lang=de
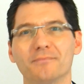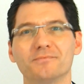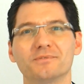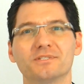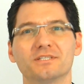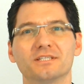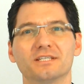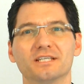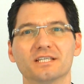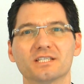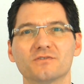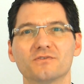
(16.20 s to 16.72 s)
Haben
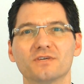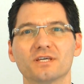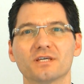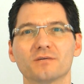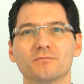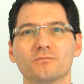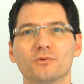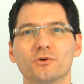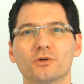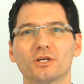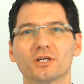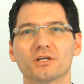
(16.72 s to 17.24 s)
Sie
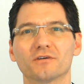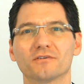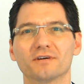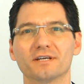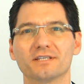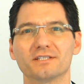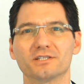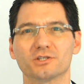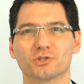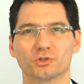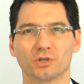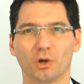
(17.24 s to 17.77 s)
deswegen
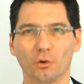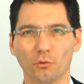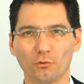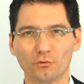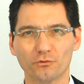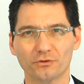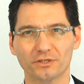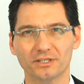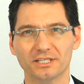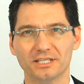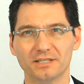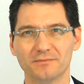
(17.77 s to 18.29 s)
möglicherweise schon
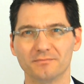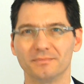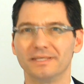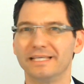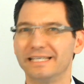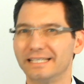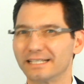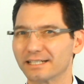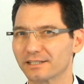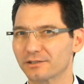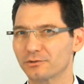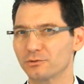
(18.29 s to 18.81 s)
aufgegeben,
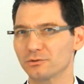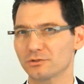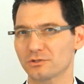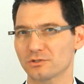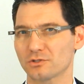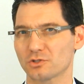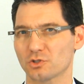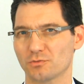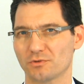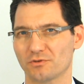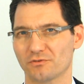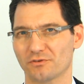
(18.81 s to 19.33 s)
Ihre
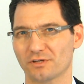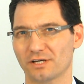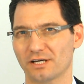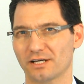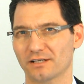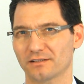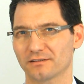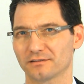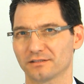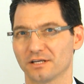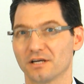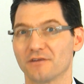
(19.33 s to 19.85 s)
Kunden zu
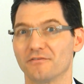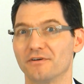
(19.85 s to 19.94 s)
befragen?